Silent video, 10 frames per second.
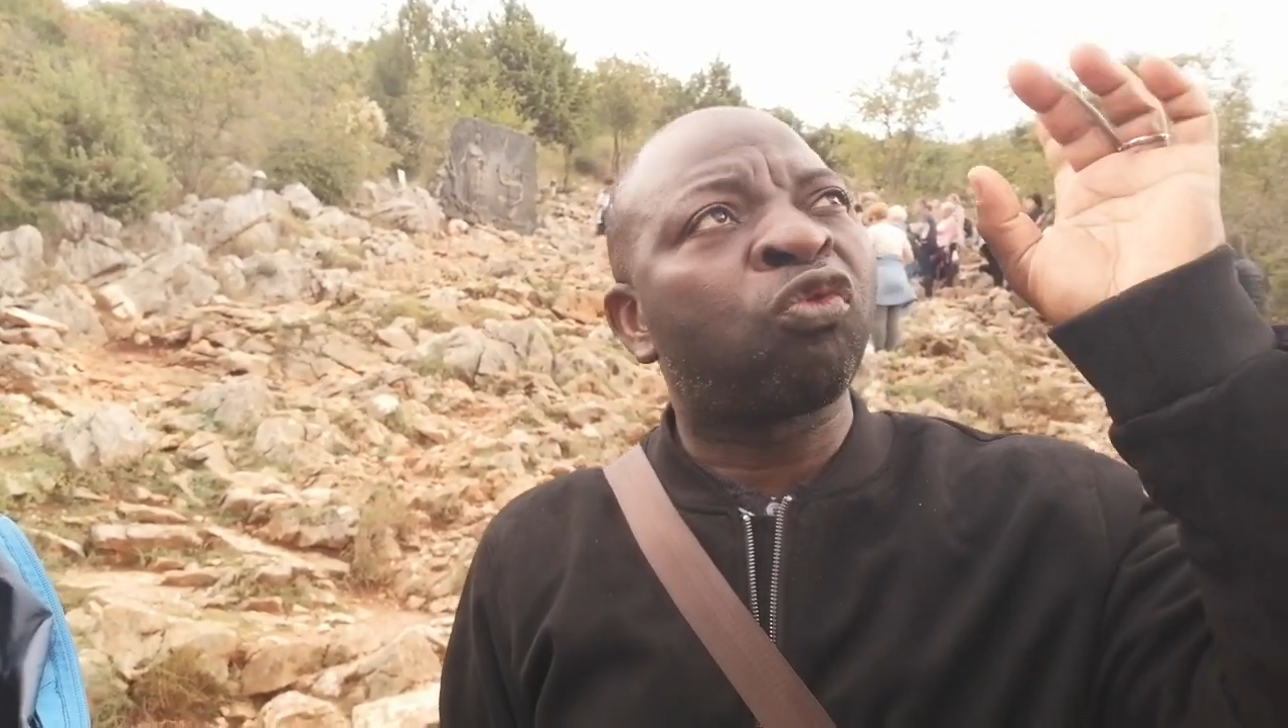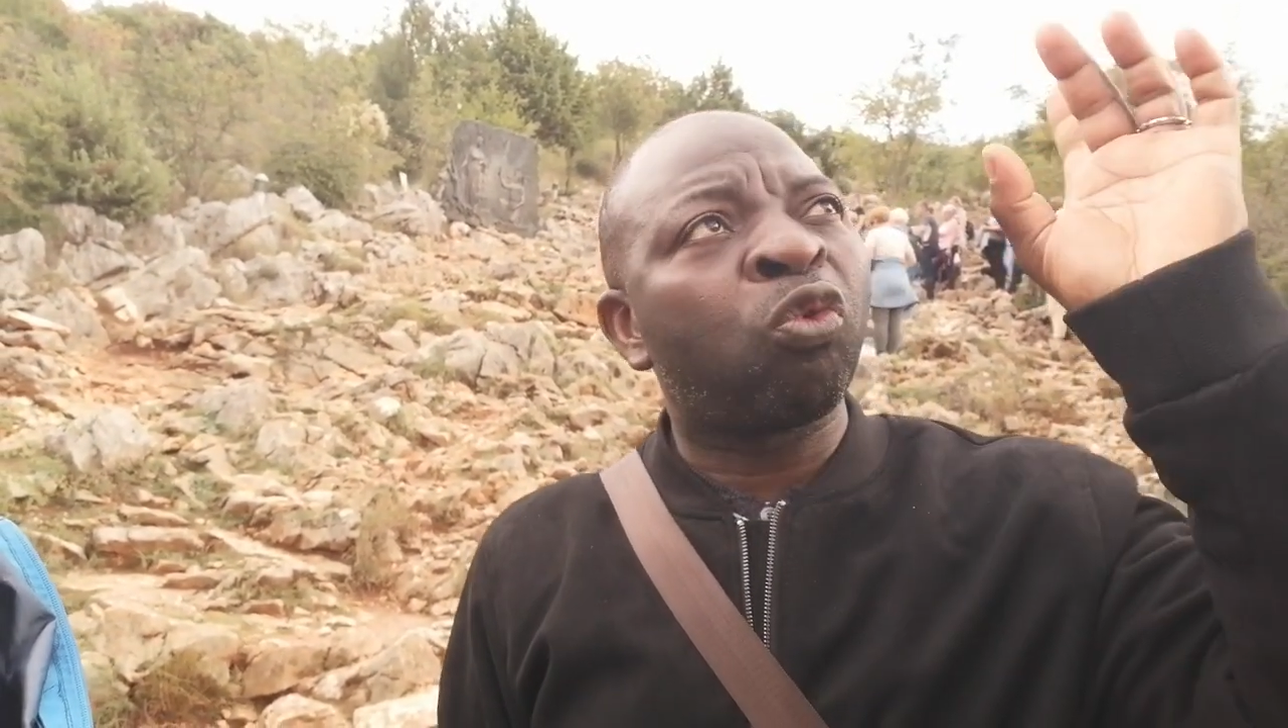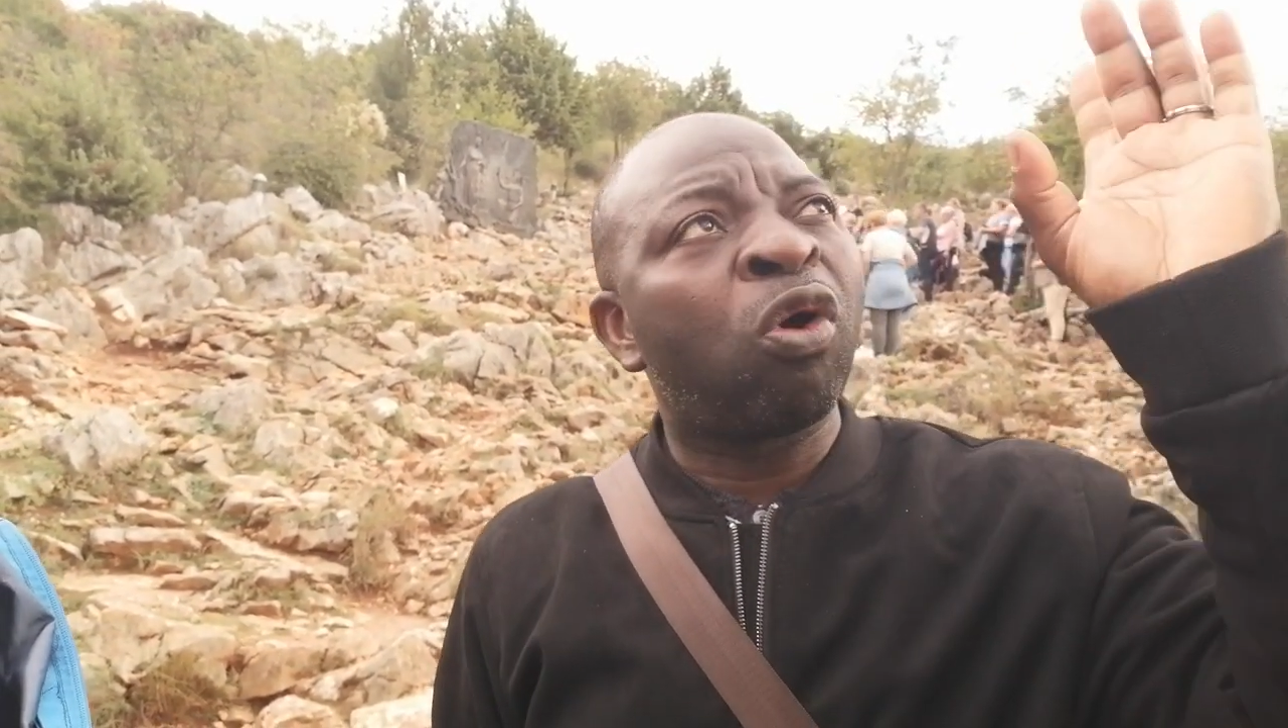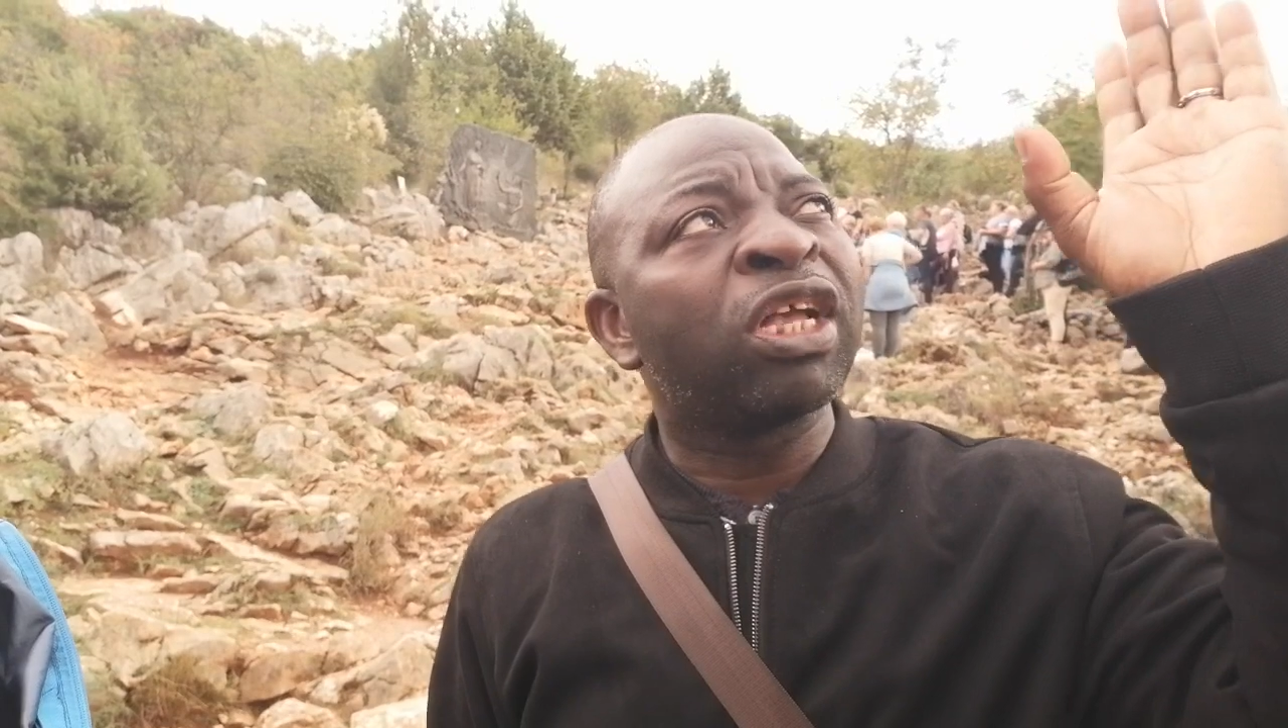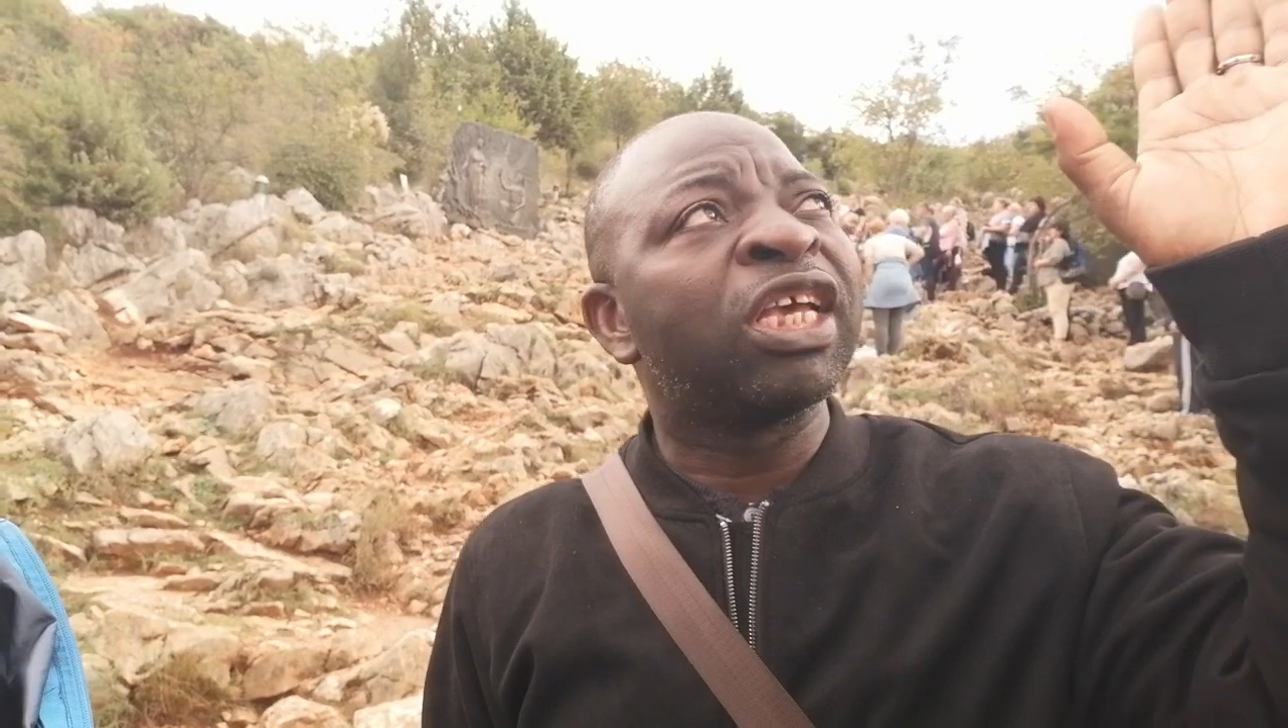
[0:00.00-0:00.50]

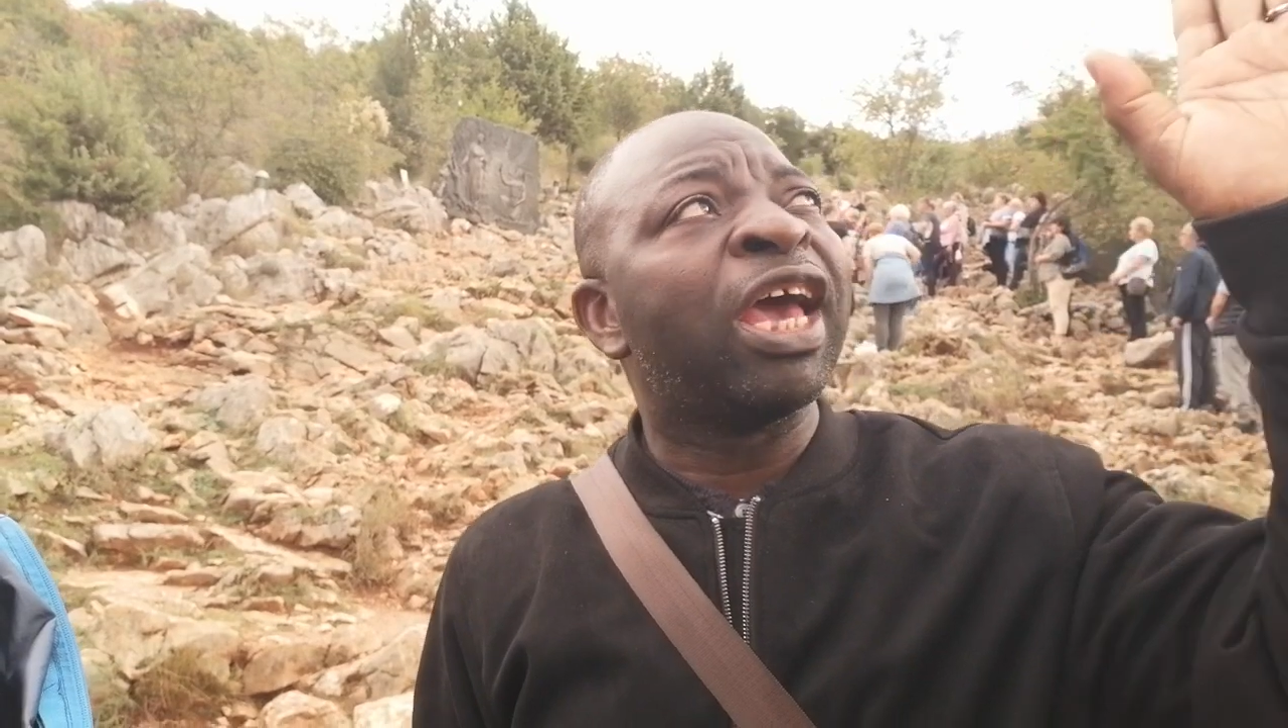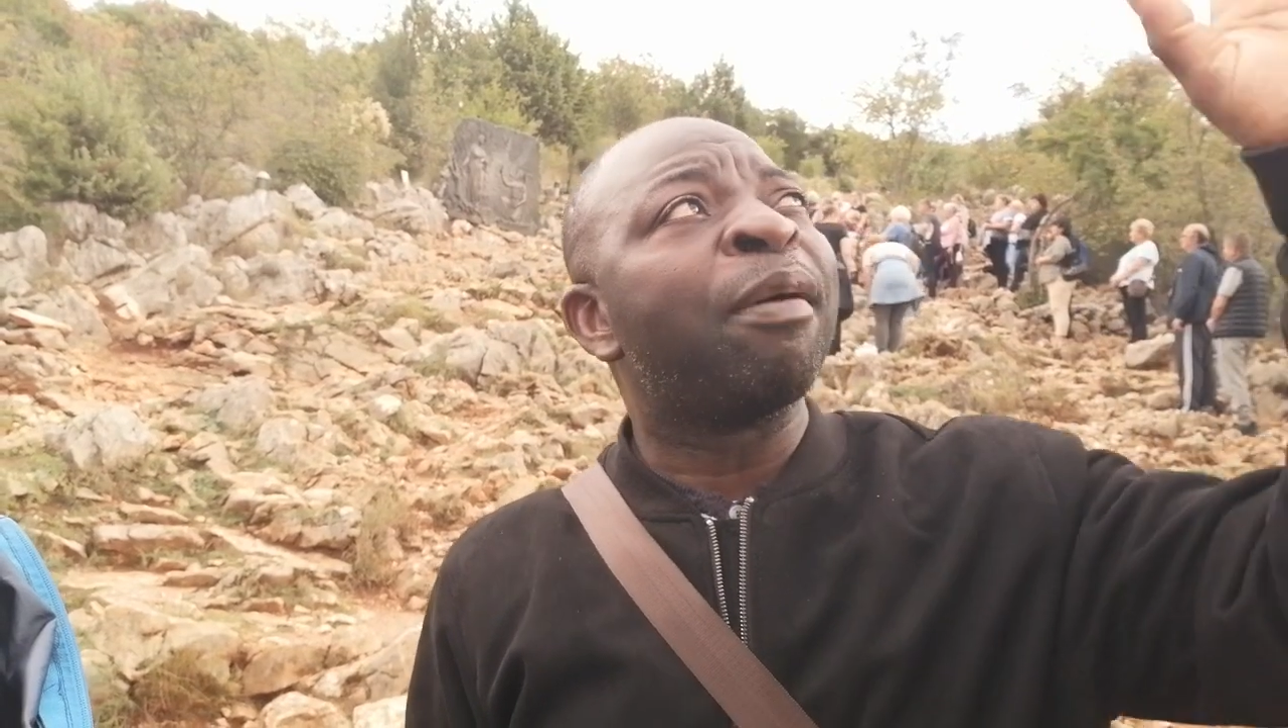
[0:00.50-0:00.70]
croix qui